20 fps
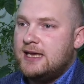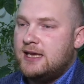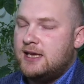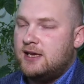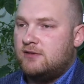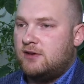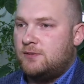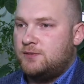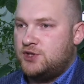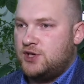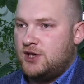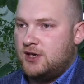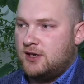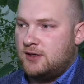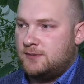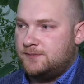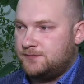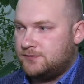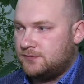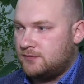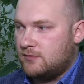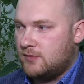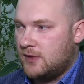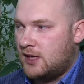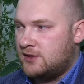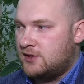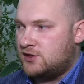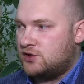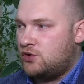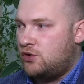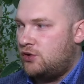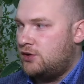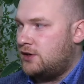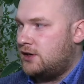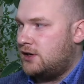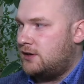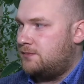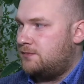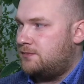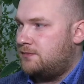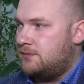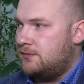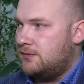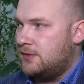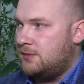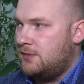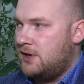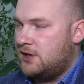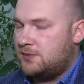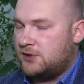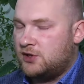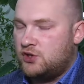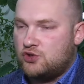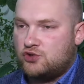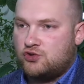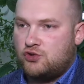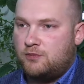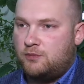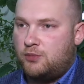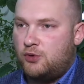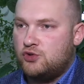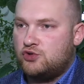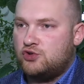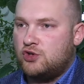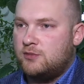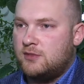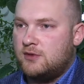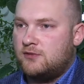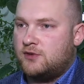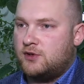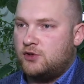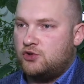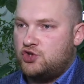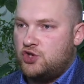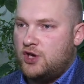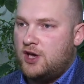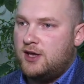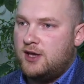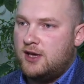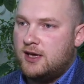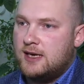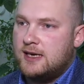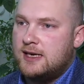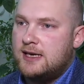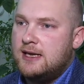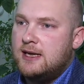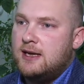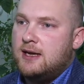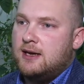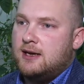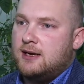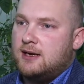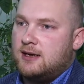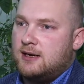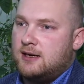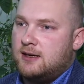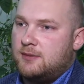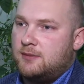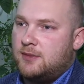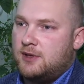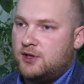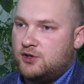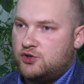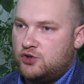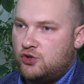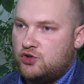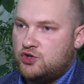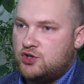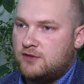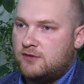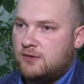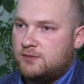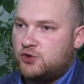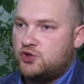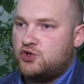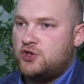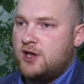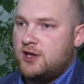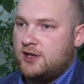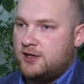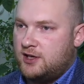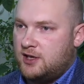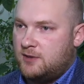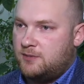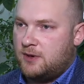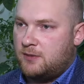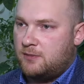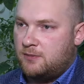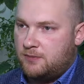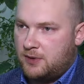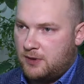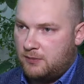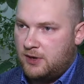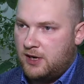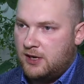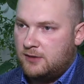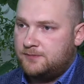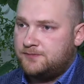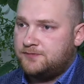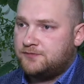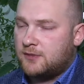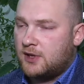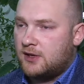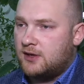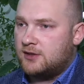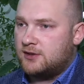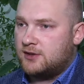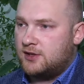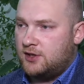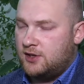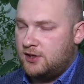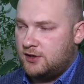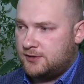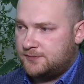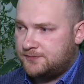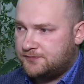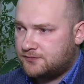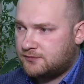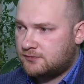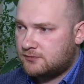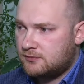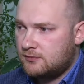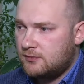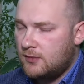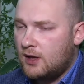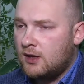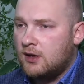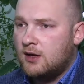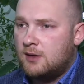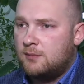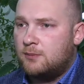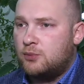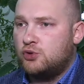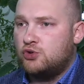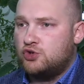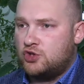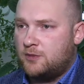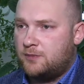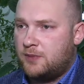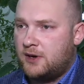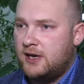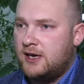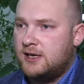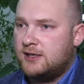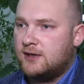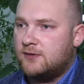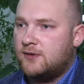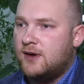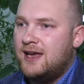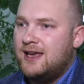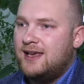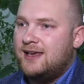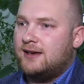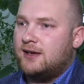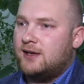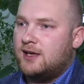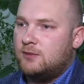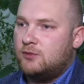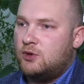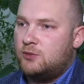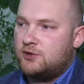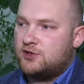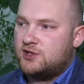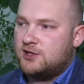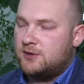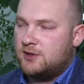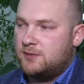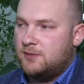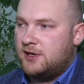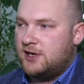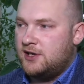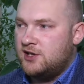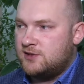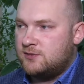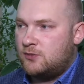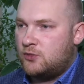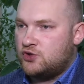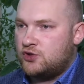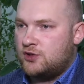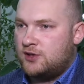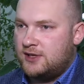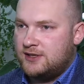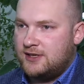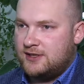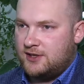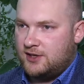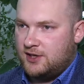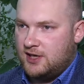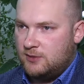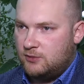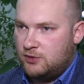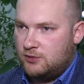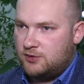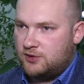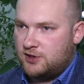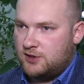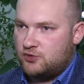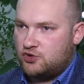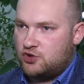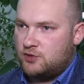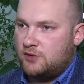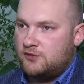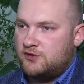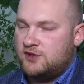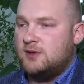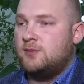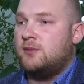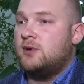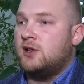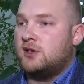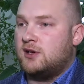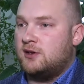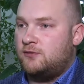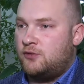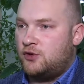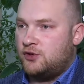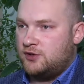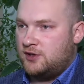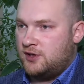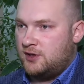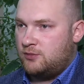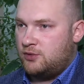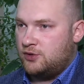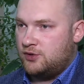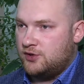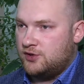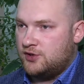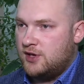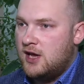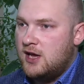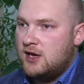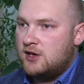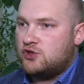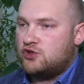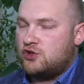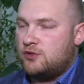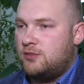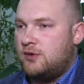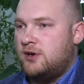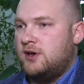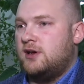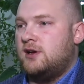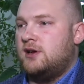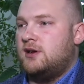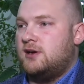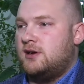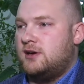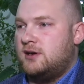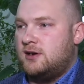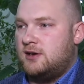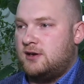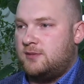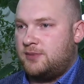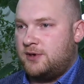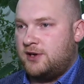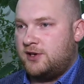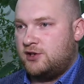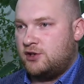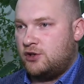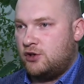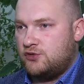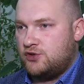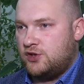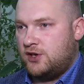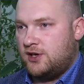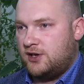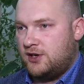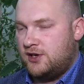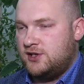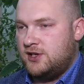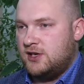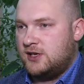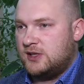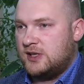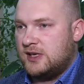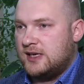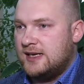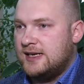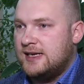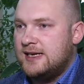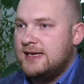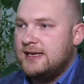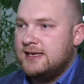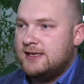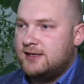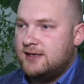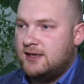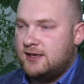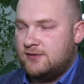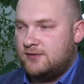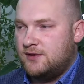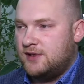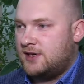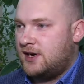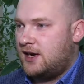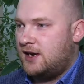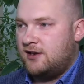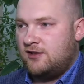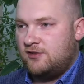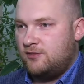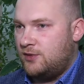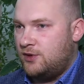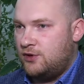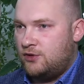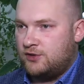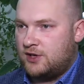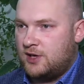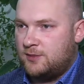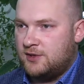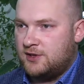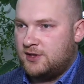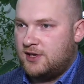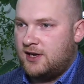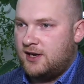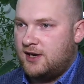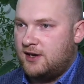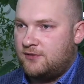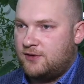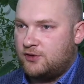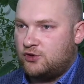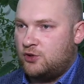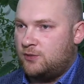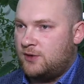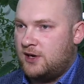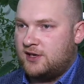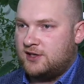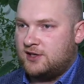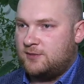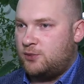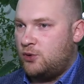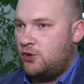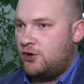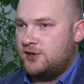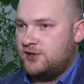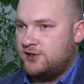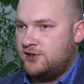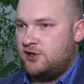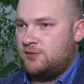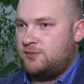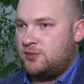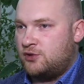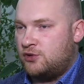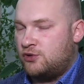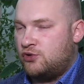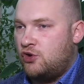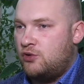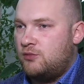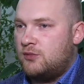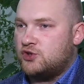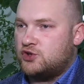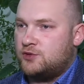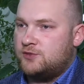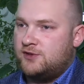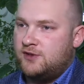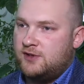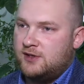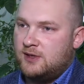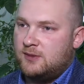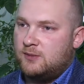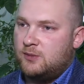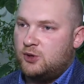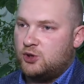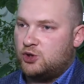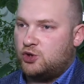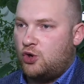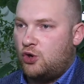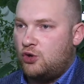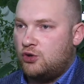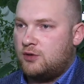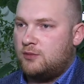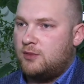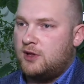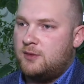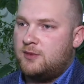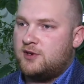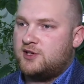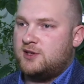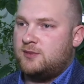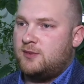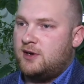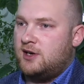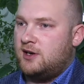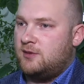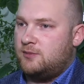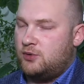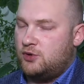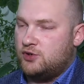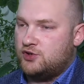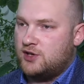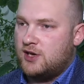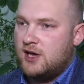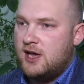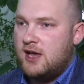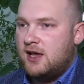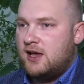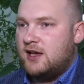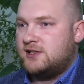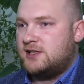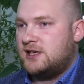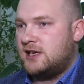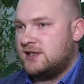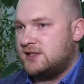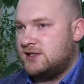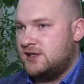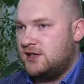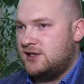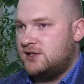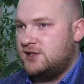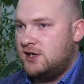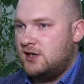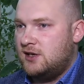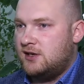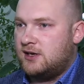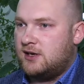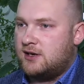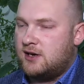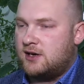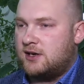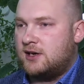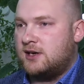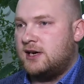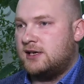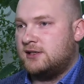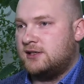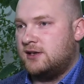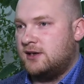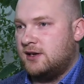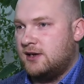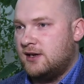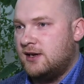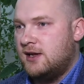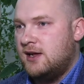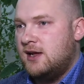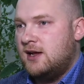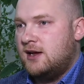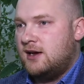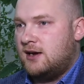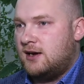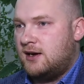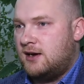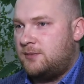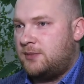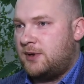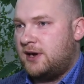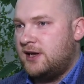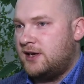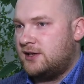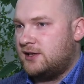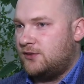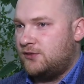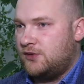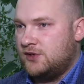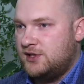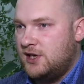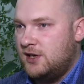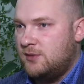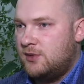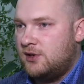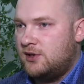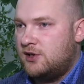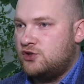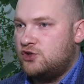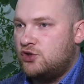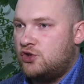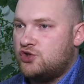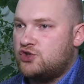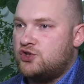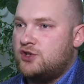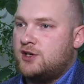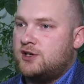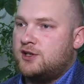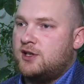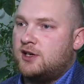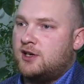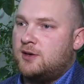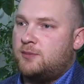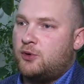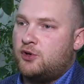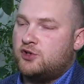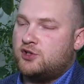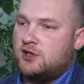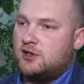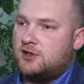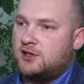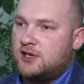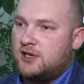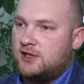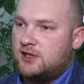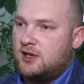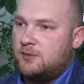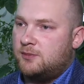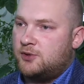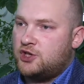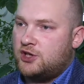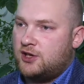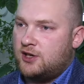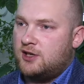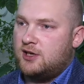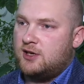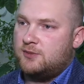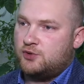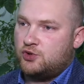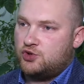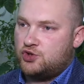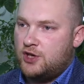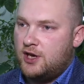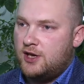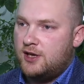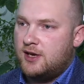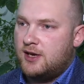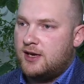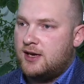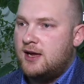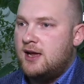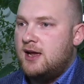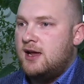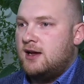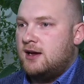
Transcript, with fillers: И вообще, насколько имеет практическую пользу именно включение э, молодежи в обсуждение таких проблем, э, таких э, будущих проектов, и каким образом этот механизм можно наладить таким образом, чтобы всем было комфортно работать, чтобы проектировщики, архитекторы не вникали в миллион комментариев о том, как это плохо надо делать по-другому, а что действительно был толк, была максимальная польза. Есть разные идеи, как агрегаторы э, проектов идей молодежных, так и просто открытые площадки для обсуждения.